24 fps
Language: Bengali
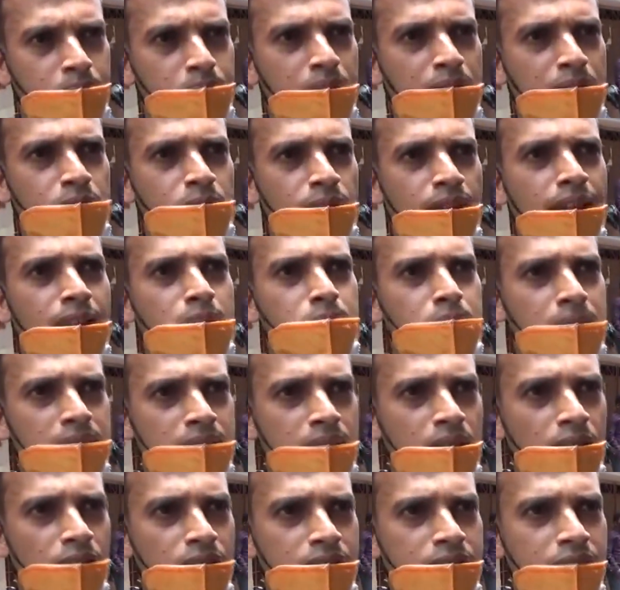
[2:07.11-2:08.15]
মাত্র এক মাস
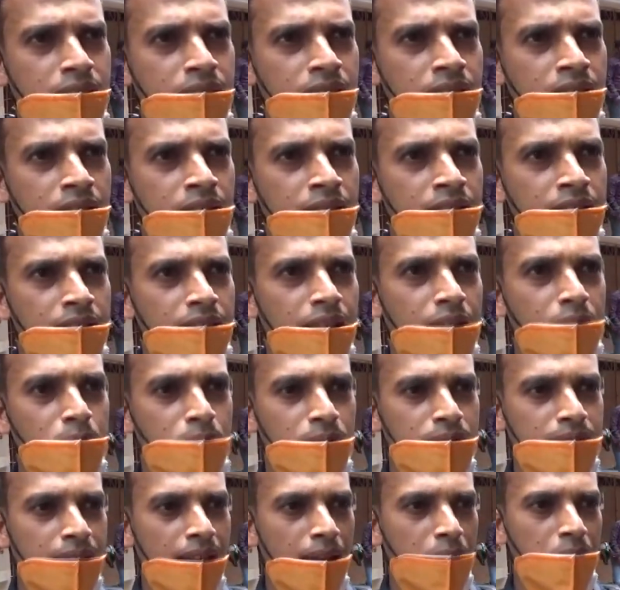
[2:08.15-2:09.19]
দেওয়া হয়েছে তার
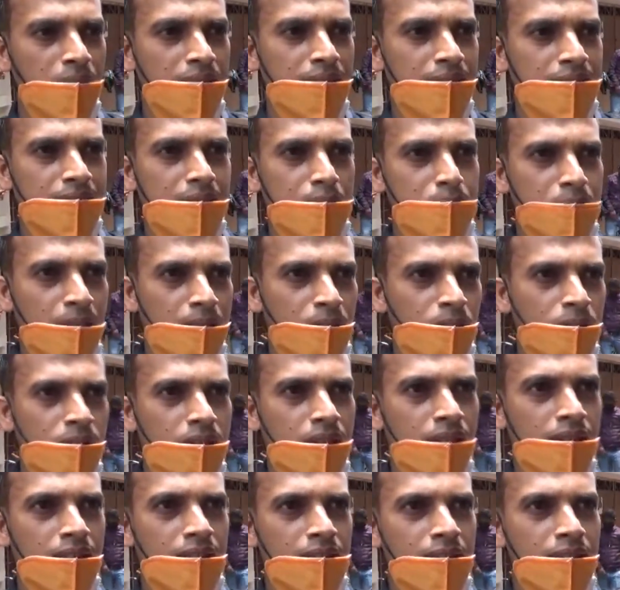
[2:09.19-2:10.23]
মধ্যে আমাদের যে
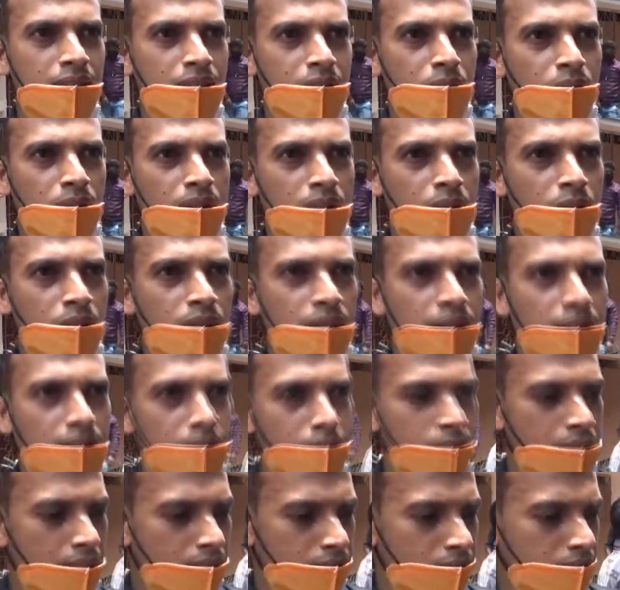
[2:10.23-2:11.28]
বেতনটা ইকুয়েল করলে
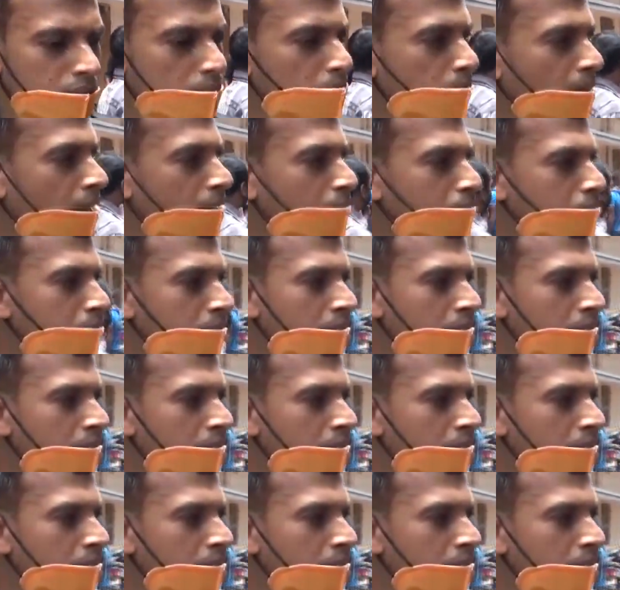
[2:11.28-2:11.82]
যে পার